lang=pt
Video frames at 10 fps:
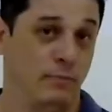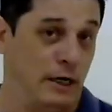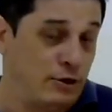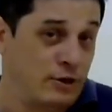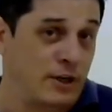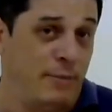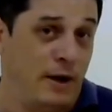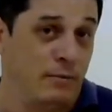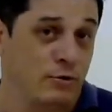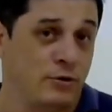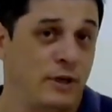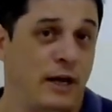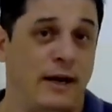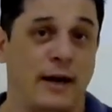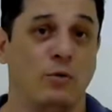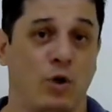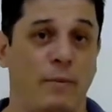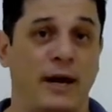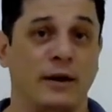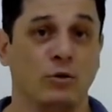mas nós sabemos que ele era um
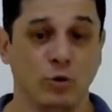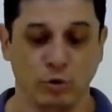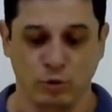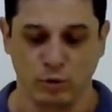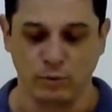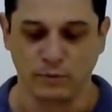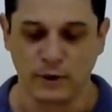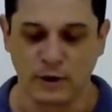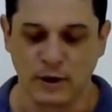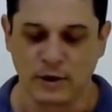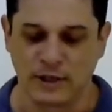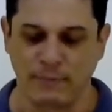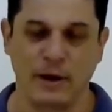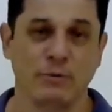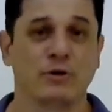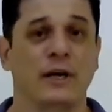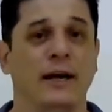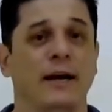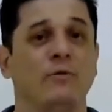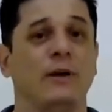homem adulto. Sabemos que
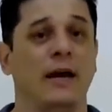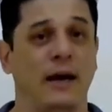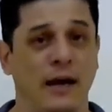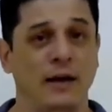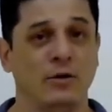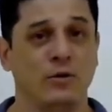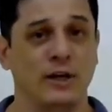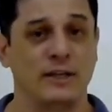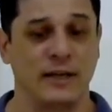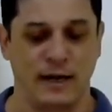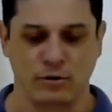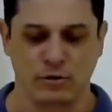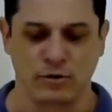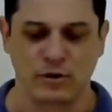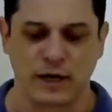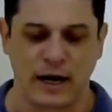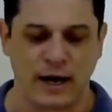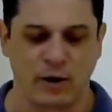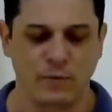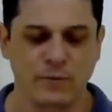ele era um guerreiro do exército de
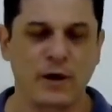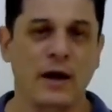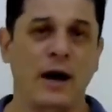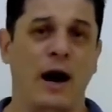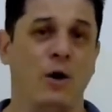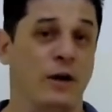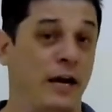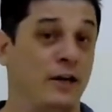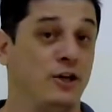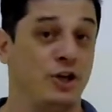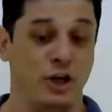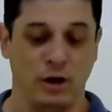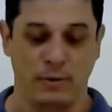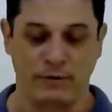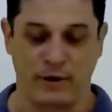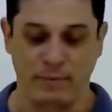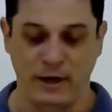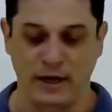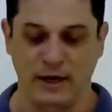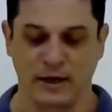Israel, alguém que tinha uma
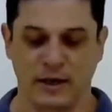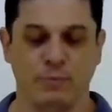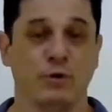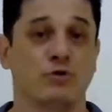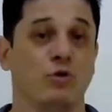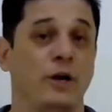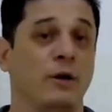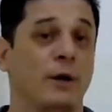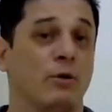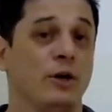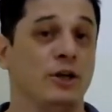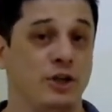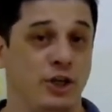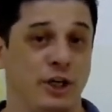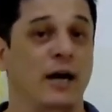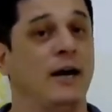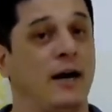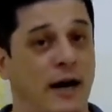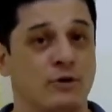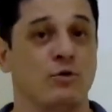família, que possuía uma quantia
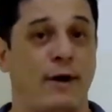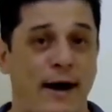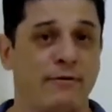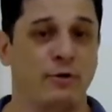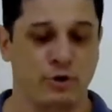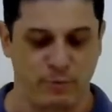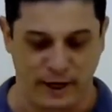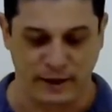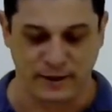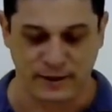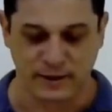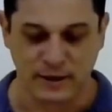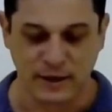razoável de bens.